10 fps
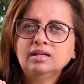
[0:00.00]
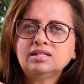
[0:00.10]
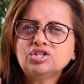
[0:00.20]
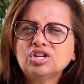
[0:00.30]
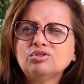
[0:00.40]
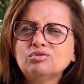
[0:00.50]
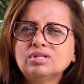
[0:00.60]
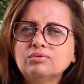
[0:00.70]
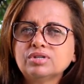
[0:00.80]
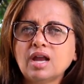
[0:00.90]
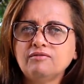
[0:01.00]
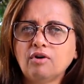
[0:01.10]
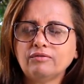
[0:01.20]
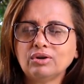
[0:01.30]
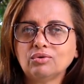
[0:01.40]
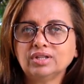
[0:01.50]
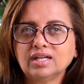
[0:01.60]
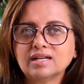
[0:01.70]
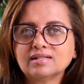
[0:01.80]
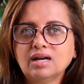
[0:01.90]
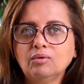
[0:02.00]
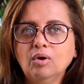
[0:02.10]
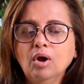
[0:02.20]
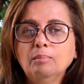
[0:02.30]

se Jesus não se envolve em condenação,